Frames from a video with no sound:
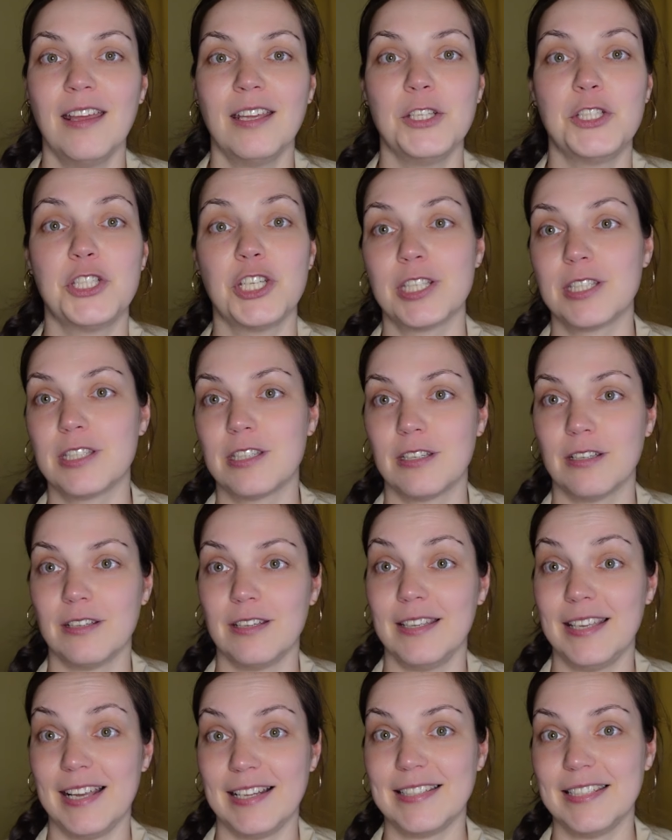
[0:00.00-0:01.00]
И сейчас
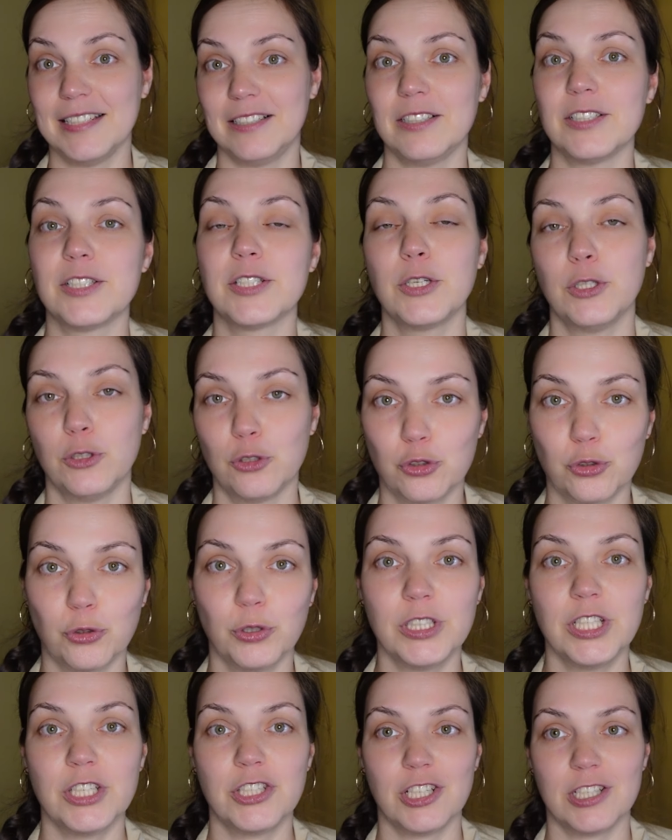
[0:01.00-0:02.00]
э, я делала
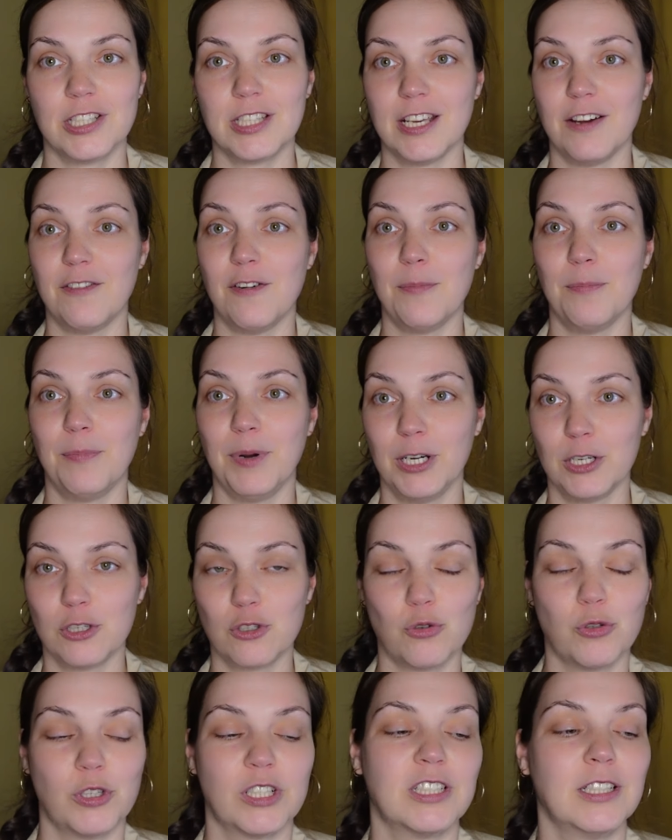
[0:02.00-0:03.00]
скриншоты, сейчас я вам
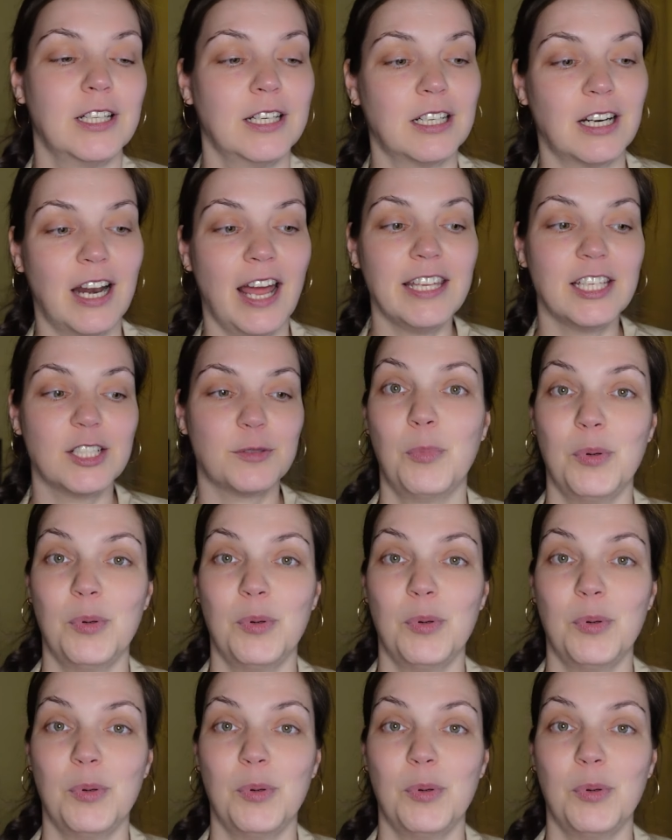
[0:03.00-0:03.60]
покажу их на экране.